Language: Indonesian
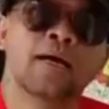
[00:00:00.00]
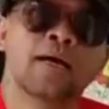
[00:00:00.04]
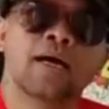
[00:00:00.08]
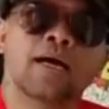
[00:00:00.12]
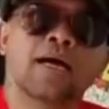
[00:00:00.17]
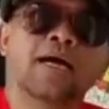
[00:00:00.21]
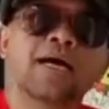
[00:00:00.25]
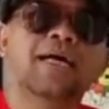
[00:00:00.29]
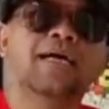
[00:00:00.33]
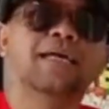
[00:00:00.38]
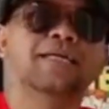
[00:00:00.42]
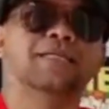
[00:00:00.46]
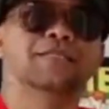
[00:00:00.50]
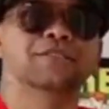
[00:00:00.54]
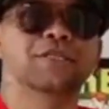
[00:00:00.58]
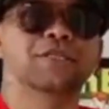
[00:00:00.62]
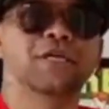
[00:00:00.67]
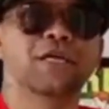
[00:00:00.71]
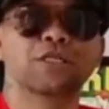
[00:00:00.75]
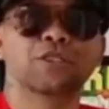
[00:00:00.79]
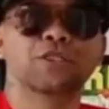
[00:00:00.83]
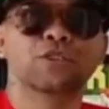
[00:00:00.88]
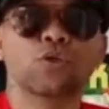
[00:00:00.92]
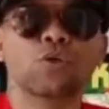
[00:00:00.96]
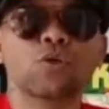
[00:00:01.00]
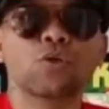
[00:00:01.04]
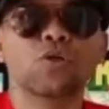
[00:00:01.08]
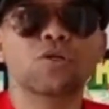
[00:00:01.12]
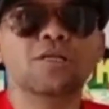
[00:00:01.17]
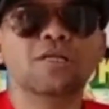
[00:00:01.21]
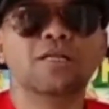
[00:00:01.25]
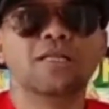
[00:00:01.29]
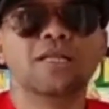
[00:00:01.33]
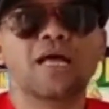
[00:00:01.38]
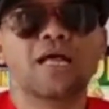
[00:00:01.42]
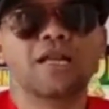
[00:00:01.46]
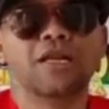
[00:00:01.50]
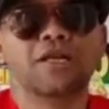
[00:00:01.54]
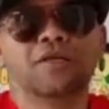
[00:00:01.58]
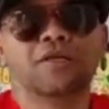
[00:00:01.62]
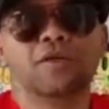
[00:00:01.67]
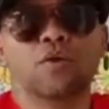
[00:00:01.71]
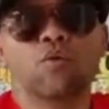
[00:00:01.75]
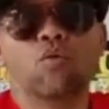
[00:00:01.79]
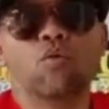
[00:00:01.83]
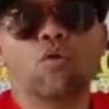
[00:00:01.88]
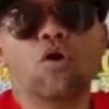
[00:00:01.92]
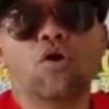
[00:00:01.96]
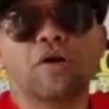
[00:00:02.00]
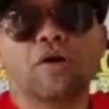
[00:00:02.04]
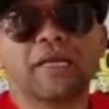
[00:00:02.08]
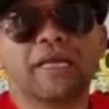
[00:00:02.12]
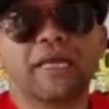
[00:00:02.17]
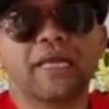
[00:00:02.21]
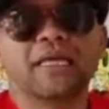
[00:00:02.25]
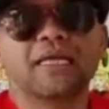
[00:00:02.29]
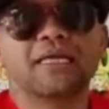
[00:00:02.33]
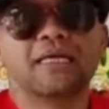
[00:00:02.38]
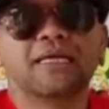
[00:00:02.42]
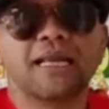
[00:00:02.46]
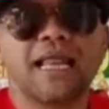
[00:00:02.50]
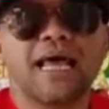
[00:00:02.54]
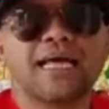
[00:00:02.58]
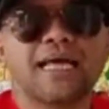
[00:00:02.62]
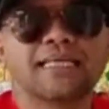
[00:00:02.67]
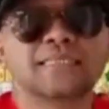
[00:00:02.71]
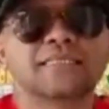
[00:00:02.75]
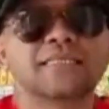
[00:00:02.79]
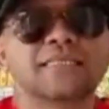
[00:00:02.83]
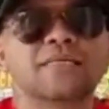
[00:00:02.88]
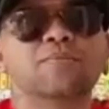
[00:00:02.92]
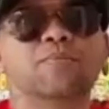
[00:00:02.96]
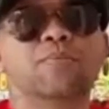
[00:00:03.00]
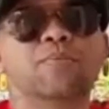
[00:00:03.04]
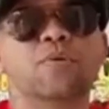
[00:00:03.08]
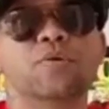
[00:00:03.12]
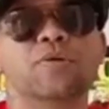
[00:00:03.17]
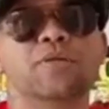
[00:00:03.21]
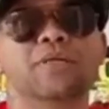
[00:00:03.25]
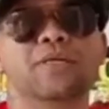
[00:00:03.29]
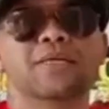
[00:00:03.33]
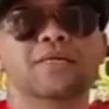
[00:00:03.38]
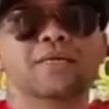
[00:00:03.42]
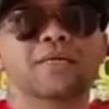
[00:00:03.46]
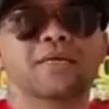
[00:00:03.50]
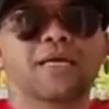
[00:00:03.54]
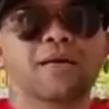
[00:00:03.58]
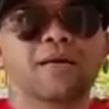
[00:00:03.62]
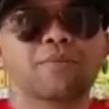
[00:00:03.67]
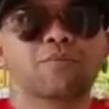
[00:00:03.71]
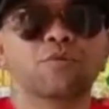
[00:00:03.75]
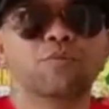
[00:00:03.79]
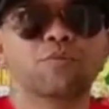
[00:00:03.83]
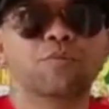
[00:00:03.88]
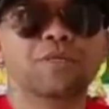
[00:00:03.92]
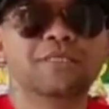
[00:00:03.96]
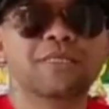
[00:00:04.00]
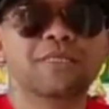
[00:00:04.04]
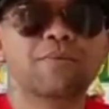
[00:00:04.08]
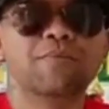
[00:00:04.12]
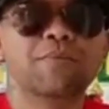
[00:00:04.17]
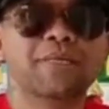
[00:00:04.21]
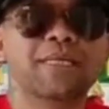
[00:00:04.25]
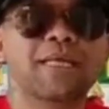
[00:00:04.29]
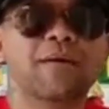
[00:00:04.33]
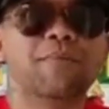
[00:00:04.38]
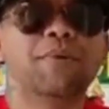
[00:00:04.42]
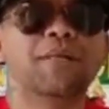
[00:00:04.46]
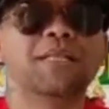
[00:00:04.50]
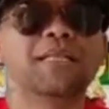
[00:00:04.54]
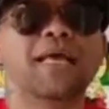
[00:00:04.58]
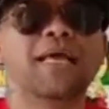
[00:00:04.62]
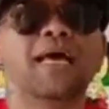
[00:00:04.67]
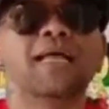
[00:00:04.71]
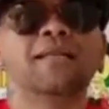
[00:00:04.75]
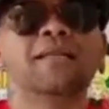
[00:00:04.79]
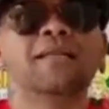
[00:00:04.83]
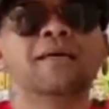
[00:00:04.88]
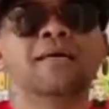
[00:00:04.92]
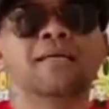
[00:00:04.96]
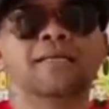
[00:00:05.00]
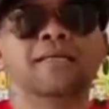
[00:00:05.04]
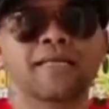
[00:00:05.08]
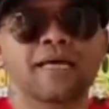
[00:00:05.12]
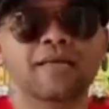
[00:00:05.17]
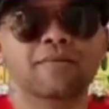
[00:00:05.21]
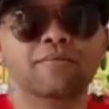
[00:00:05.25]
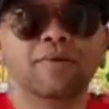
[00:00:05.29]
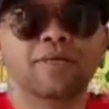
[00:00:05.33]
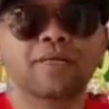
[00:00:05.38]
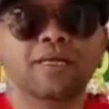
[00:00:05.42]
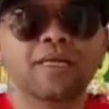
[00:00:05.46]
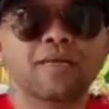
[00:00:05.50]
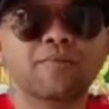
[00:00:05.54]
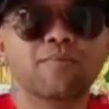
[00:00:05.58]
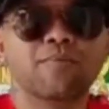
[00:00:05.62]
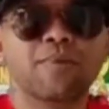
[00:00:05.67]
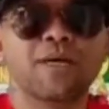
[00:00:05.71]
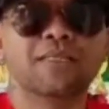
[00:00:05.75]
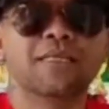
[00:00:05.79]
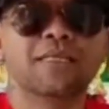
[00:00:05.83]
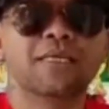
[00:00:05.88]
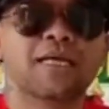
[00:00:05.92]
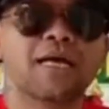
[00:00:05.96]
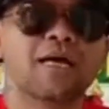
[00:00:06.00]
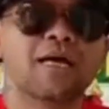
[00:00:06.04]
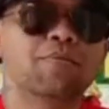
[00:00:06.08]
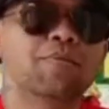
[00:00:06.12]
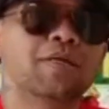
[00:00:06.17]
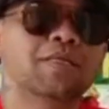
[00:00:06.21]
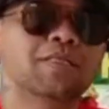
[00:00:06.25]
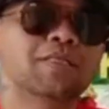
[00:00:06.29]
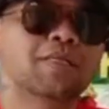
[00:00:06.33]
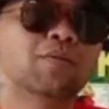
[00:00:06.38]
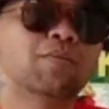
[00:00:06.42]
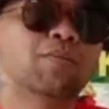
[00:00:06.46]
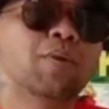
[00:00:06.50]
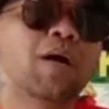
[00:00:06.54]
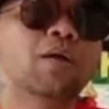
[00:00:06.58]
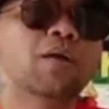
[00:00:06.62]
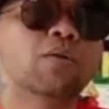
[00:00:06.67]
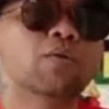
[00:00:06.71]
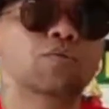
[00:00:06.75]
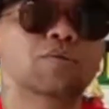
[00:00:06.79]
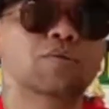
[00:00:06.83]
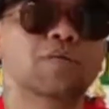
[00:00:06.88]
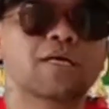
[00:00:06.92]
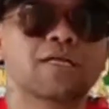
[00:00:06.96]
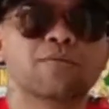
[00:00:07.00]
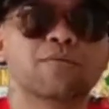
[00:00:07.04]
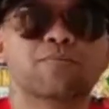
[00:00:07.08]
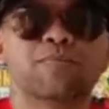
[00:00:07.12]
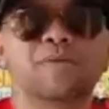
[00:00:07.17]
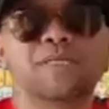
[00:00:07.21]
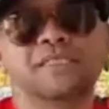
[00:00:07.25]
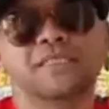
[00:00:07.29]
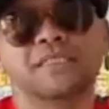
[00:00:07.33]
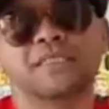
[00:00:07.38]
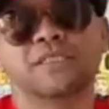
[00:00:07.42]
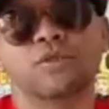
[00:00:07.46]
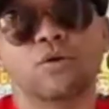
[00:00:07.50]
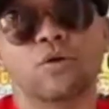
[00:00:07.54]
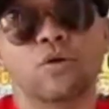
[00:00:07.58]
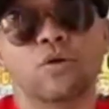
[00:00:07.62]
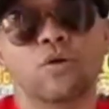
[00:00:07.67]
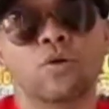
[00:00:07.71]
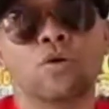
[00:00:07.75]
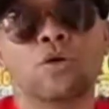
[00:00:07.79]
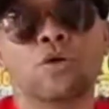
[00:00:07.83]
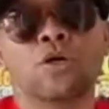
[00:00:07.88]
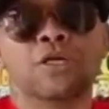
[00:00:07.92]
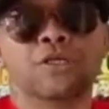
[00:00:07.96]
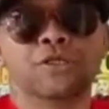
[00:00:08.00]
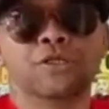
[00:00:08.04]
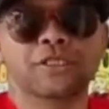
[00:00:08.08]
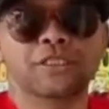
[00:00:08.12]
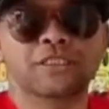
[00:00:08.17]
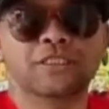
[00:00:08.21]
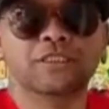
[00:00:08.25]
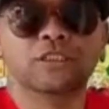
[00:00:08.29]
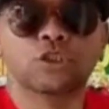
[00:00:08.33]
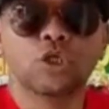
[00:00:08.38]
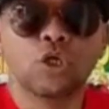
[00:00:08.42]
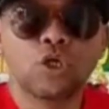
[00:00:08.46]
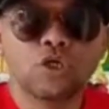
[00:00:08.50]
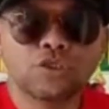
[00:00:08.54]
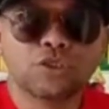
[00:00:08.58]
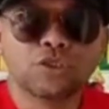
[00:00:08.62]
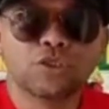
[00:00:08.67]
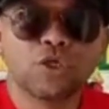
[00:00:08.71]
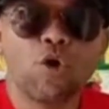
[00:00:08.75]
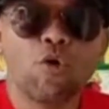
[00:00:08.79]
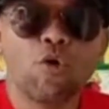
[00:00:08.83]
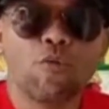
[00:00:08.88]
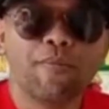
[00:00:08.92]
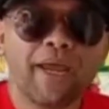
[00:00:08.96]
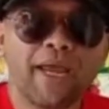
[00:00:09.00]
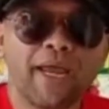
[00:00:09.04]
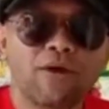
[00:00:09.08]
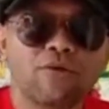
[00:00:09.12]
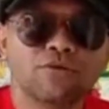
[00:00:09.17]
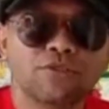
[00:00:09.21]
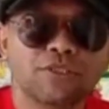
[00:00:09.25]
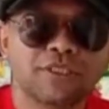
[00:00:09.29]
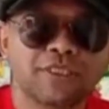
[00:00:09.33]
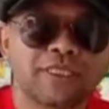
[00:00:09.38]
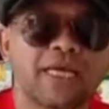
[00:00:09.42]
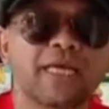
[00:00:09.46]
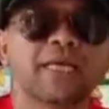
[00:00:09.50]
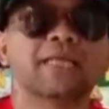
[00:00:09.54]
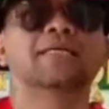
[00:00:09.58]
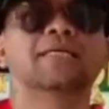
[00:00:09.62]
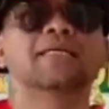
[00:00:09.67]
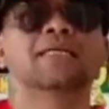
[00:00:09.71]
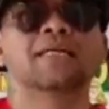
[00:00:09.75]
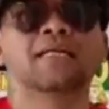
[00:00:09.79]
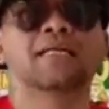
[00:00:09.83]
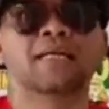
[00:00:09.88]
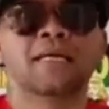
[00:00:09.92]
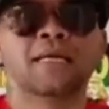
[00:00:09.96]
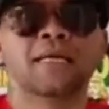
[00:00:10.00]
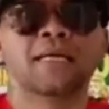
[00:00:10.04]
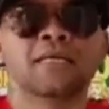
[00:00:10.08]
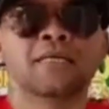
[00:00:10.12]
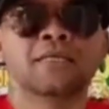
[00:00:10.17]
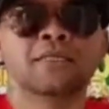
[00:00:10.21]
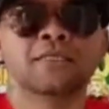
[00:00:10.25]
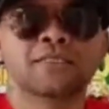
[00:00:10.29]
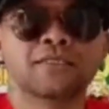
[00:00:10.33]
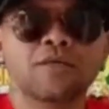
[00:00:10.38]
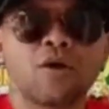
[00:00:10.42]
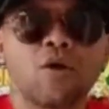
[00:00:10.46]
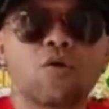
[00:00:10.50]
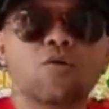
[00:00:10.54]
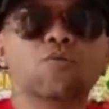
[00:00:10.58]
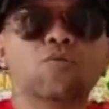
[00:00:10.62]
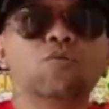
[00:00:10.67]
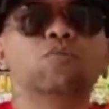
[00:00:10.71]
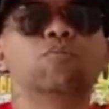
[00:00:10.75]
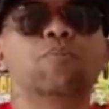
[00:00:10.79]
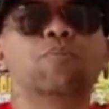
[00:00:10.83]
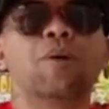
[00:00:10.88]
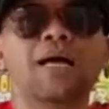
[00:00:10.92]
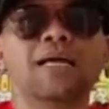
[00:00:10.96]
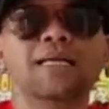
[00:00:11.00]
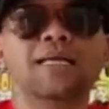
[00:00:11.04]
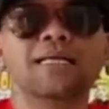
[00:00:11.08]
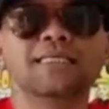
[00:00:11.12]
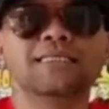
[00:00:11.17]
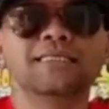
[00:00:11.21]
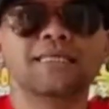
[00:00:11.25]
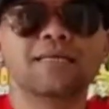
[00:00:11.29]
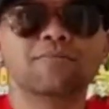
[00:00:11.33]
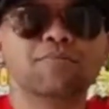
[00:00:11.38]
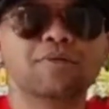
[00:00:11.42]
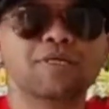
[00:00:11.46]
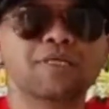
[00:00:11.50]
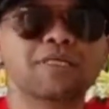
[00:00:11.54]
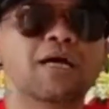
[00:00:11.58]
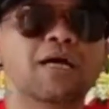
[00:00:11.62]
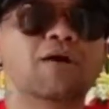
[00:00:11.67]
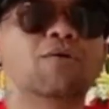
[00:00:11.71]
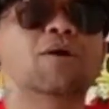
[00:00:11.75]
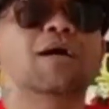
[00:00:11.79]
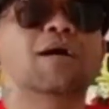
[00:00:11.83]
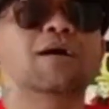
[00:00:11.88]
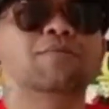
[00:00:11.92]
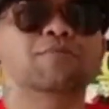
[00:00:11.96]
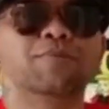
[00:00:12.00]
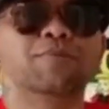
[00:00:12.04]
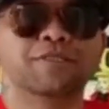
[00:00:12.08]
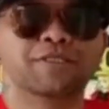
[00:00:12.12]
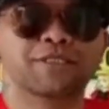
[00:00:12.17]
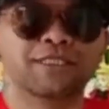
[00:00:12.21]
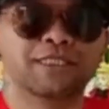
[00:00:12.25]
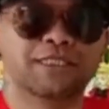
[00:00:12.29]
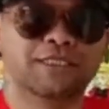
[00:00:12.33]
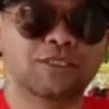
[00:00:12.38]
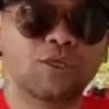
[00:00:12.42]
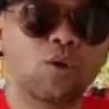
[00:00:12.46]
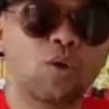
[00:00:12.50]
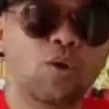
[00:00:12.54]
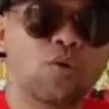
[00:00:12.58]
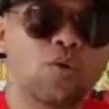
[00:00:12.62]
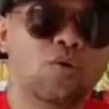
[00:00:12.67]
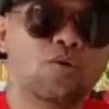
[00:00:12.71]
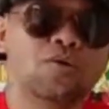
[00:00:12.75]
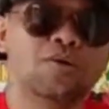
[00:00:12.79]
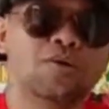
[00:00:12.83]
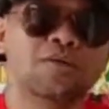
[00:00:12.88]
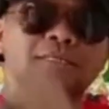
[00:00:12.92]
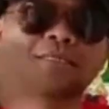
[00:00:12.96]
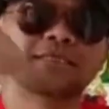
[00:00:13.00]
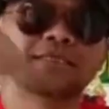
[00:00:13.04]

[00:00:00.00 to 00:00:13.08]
Hai, saya Jul dari The Working Class Symphony. Kamu bisa mendapatkan dan menikmati kabar terbaru dari Persis Solo di Coco Mail Channel. So, bangga sambil nyawa, Persis Solo